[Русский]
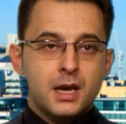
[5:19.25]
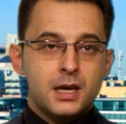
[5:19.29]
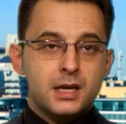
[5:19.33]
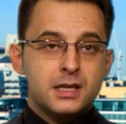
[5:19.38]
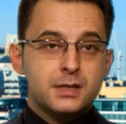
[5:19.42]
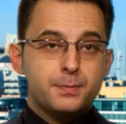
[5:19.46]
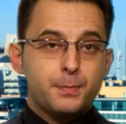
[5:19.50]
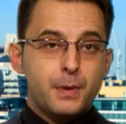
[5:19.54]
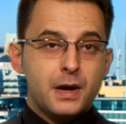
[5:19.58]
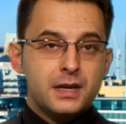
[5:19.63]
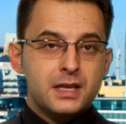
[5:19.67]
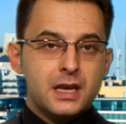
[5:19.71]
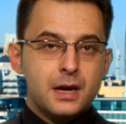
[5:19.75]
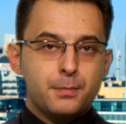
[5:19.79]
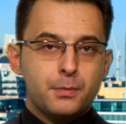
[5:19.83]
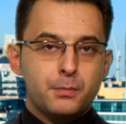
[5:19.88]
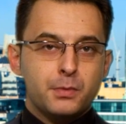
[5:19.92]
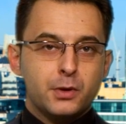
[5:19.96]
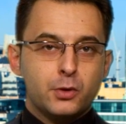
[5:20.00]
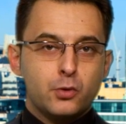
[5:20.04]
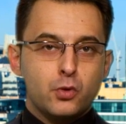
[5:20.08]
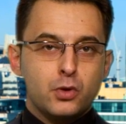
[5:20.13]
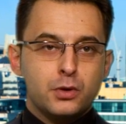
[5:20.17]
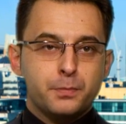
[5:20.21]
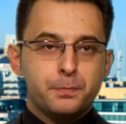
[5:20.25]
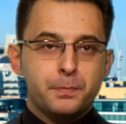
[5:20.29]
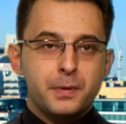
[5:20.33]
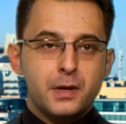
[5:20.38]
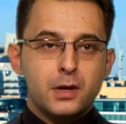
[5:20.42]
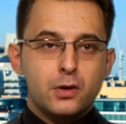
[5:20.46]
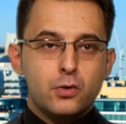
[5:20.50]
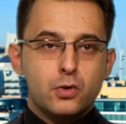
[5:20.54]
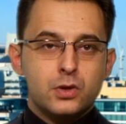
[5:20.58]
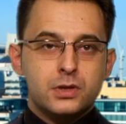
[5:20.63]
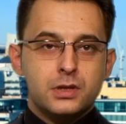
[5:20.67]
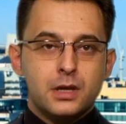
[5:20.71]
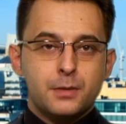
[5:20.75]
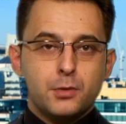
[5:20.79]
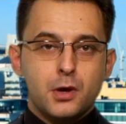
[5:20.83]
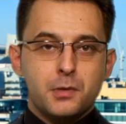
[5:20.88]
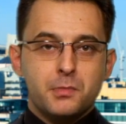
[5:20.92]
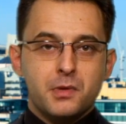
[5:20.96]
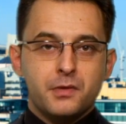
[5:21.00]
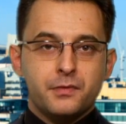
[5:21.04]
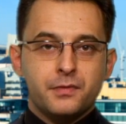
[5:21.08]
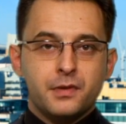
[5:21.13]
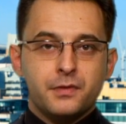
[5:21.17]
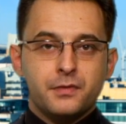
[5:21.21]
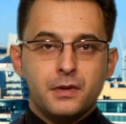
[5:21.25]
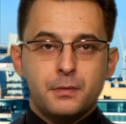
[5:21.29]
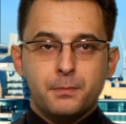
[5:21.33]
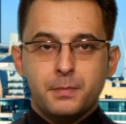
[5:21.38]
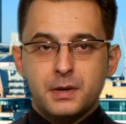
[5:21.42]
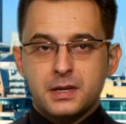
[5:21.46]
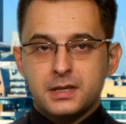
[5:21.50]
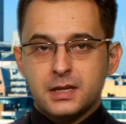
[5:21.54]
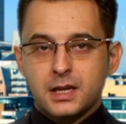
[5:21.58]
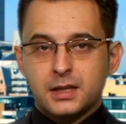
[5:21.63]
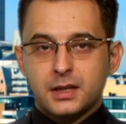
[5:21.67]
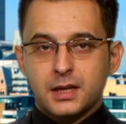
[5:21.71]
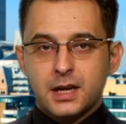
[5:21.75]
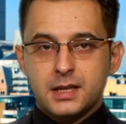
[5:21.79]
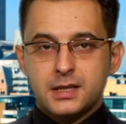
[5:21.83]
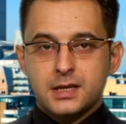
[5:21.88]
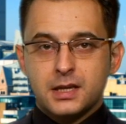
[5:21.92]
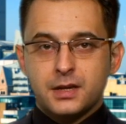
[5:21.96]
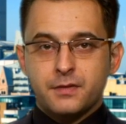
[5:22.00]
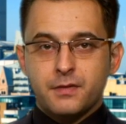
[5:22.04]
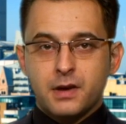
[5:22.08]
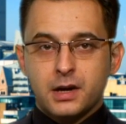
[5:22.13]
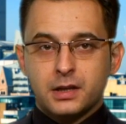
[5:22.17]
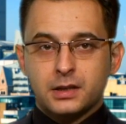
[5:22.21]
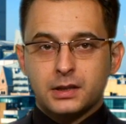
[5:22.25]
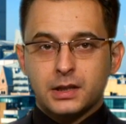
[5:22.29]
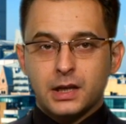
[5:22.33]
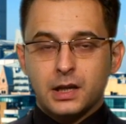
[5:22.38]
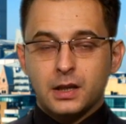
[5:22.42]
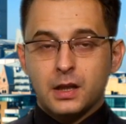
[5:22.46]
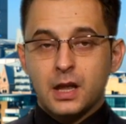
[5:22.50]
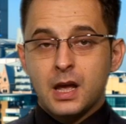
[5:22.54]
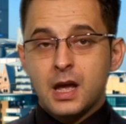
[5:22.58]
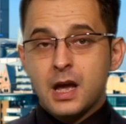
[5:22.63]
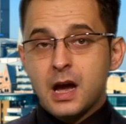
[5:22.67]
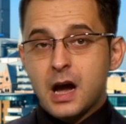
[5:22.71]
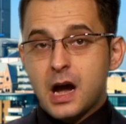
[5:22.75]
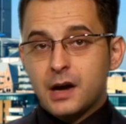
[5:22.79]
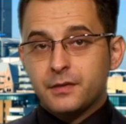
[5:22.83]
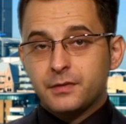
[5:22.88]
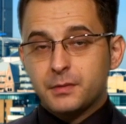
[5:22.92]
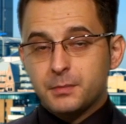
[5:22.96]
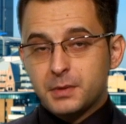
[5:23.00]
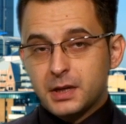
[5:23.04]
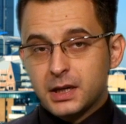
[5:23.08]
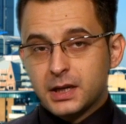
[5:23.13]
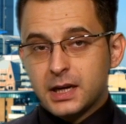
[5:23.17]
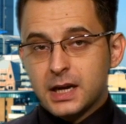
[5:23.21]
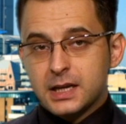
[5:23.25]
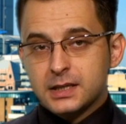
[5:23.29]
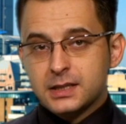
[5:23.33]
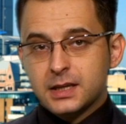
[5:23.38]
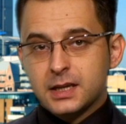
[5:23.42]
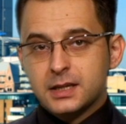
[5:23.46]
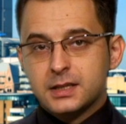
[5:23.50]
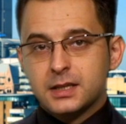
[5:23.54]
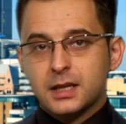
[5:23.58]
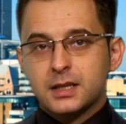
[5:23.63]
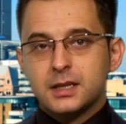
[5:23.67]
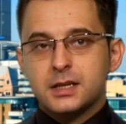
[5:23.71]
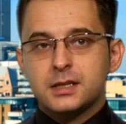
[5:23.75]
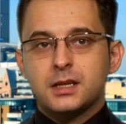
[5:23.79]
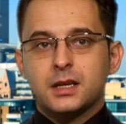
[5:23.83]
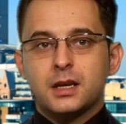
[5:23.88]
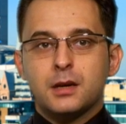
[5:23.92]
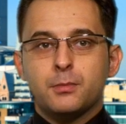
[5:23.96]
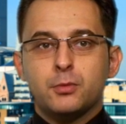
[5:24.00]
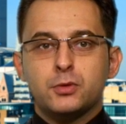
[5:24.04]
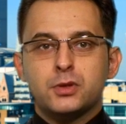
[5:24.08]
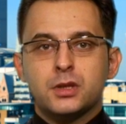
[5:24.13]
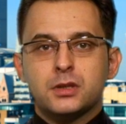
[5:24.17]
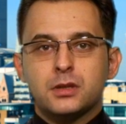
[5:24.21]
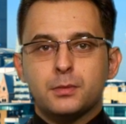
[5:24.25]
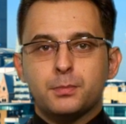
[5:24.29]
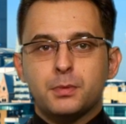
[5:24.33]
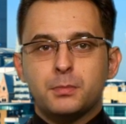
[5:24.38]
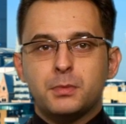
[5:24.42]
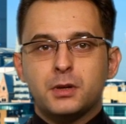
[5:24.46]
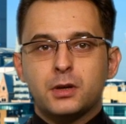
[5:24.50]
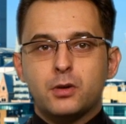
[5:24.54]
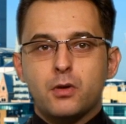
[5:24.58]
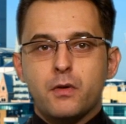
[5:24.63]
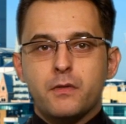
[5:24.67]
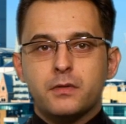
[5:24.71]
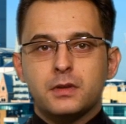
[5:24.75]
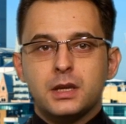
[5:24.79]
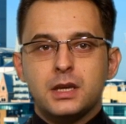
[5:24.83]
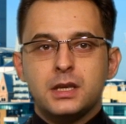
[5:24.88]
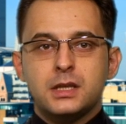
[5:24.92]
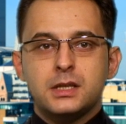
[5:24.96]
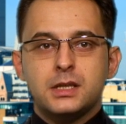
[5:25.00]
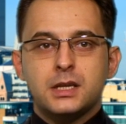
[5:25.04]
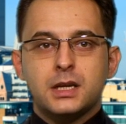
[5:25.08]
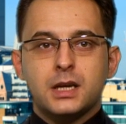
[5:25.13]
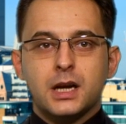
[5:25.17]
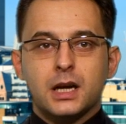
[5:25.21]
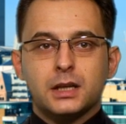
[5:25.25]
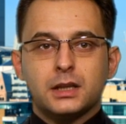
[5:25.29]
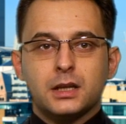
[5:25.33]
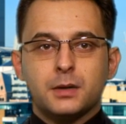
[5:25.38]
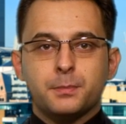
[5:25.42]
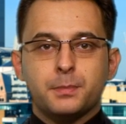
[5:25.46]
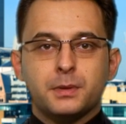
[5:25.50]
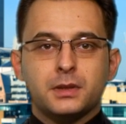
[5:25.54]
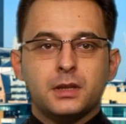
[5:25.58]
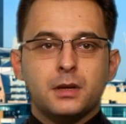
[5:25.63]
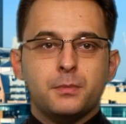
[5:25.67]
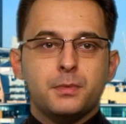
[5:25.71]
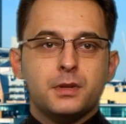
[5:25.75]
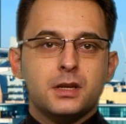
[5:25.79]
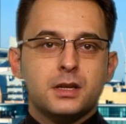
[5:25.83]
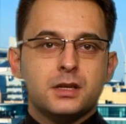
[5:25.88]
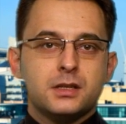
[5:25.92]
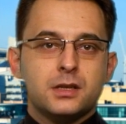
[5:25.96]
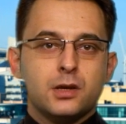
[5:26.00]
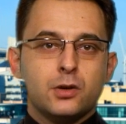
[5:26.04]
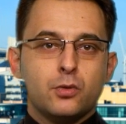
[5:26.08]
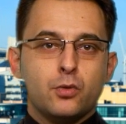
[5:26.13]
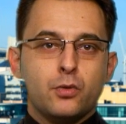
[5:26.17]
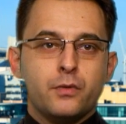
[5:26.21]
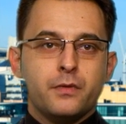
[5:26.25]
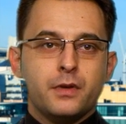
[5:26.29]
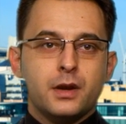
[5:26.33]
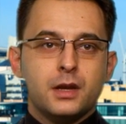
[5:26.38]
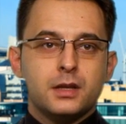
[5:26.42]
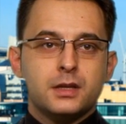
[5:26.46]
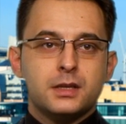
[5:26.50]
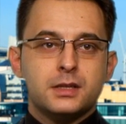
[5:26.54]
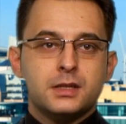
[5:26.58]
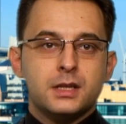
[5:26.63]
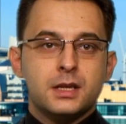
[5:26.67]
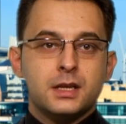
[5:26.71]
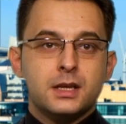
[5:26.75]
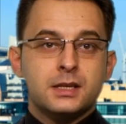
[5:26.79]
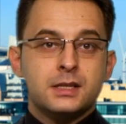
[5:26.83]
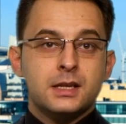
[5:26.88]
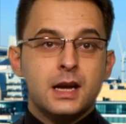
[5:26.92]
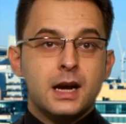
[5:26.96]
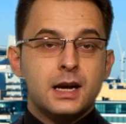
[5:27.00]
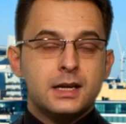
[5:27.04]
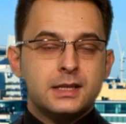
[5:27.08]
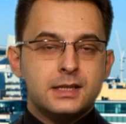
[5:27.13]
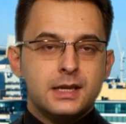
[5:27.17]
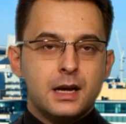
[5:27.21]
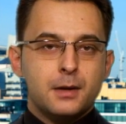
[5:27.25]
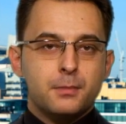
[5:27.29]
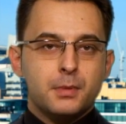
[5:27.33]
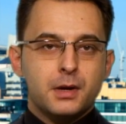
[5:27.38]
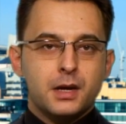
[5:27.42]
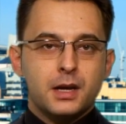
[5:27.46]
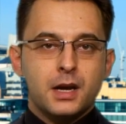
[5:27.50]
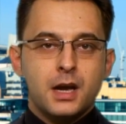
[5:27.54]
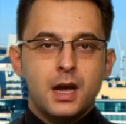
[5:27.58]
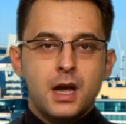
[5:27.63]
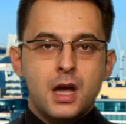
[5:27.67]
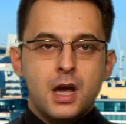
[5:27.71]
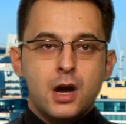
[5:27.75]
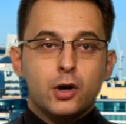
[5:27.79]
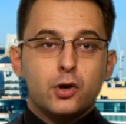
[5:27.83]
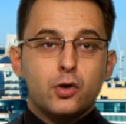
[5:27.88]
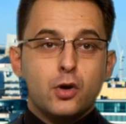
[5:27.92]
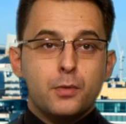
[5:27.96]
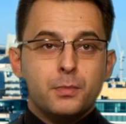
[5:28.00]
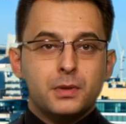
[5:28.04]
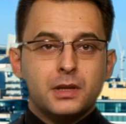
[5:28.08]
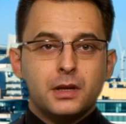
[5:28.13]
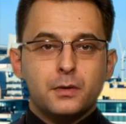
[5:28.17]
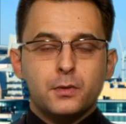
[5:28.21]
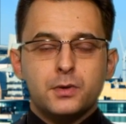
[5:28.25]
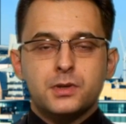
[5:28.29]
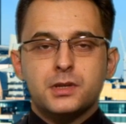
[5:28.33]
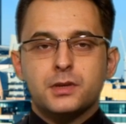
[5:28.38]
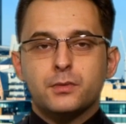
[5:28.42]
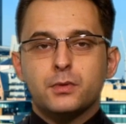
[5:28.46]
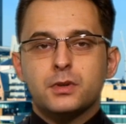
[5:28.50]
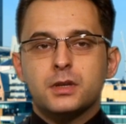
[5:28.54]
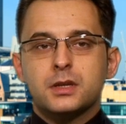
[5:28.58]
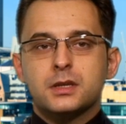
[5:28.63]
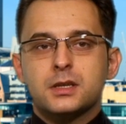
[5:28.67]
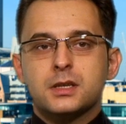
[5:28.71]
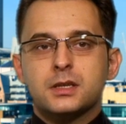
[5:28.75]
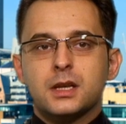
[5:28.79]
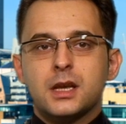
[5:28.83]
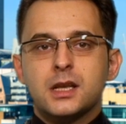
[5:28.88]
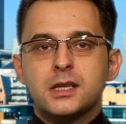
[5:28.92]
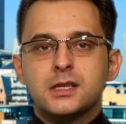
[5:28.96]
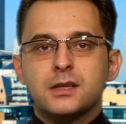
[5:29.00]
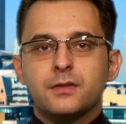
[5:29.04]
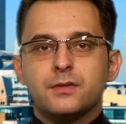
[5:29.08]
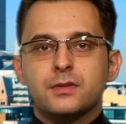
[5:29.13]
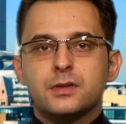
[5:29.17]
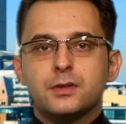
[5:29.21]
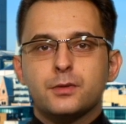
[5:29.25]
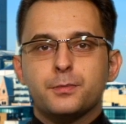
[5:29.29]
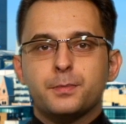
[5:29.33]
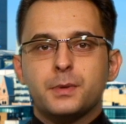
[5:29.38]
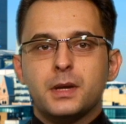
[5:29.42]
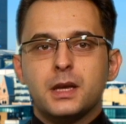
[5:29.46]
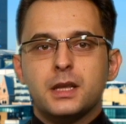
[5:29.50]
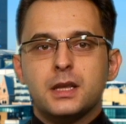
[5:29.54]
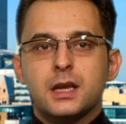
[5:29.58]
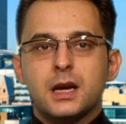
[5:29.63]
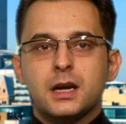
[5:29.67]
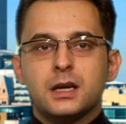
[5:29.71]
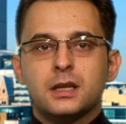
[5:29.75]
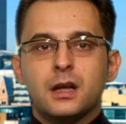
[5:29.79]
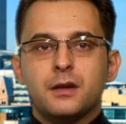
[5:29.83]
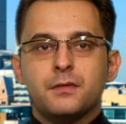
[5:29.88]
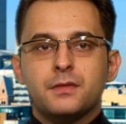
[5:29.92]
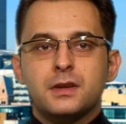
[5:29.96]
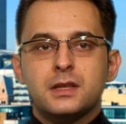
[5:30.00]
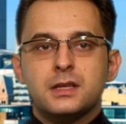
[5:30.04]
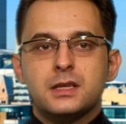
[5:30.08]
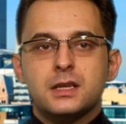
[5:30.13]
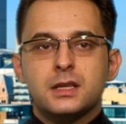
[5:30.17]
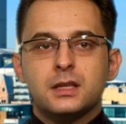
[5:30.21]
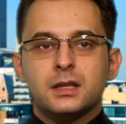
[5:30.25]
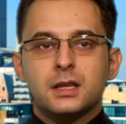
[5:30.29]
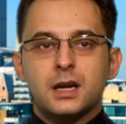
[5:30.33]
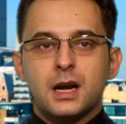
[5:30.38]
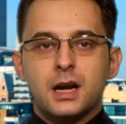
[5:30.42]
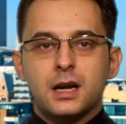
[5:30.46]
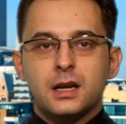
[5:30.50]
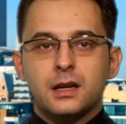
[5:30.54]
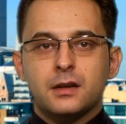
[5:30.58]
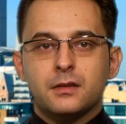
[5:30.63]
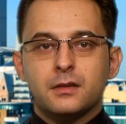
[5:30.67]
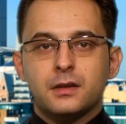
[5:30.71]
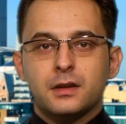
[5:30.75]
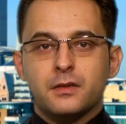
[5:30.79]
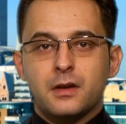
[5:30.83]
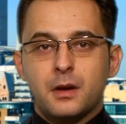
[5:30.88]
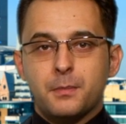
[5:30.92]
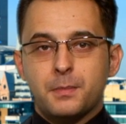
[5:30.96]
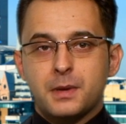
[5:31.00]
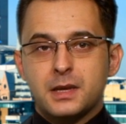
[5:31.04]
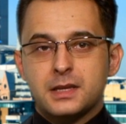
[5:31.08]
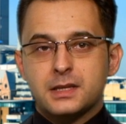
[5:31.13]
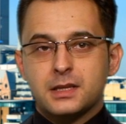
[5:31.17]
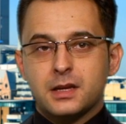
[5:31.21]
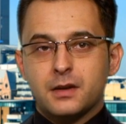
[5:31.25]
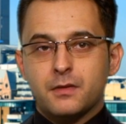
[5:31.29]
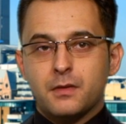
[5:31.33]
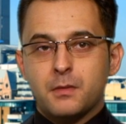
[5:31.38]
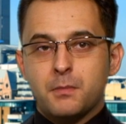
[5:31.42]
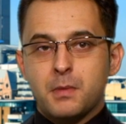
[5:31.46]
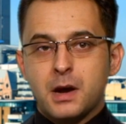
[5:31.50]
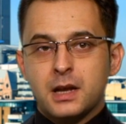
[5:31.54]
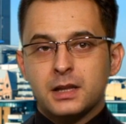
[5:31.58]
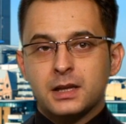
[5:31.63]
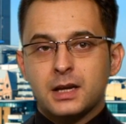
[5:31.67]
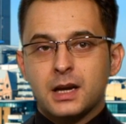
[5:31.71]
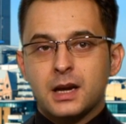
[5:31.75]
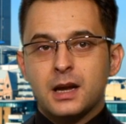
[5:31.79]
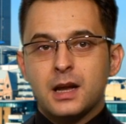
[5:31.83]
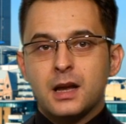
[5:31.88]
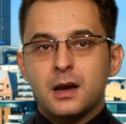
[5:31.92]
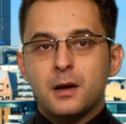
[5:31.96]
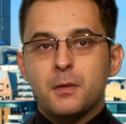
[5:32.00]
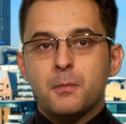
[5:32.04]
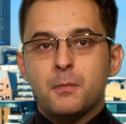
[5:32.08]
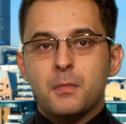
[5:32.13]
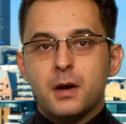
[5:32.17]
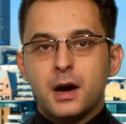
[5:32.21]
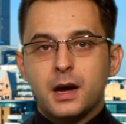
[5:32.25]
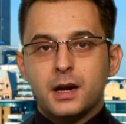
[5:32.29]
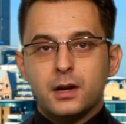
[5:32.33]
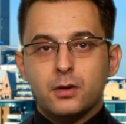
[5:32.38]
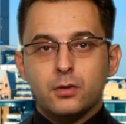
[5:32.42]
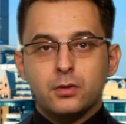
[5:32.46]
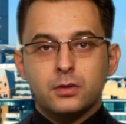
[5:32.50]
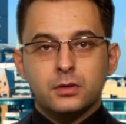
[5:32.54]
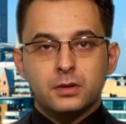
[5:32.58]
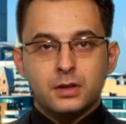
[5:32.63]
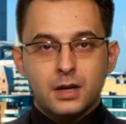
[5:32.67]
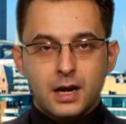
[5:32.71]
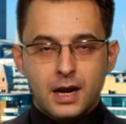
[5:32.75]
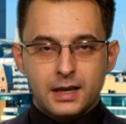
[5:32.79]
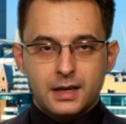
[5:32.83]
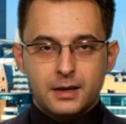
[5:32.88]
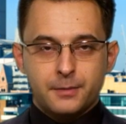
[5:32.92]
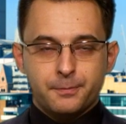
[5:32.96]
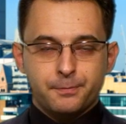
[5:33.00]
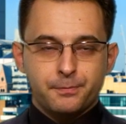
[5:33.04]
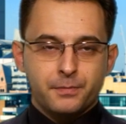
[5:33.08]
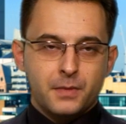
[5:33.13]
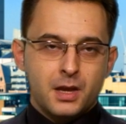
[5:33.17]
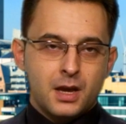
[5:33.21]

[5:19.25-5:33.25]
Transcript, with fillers: Испания опубликует прирост объема ВВП за третий квартал, а в американской статистике будет опубликован индикатор потребительской уверенности за октябрь. Кроме того, сегодня состоится выступление главы Центрального Европейского банка Марио Драги.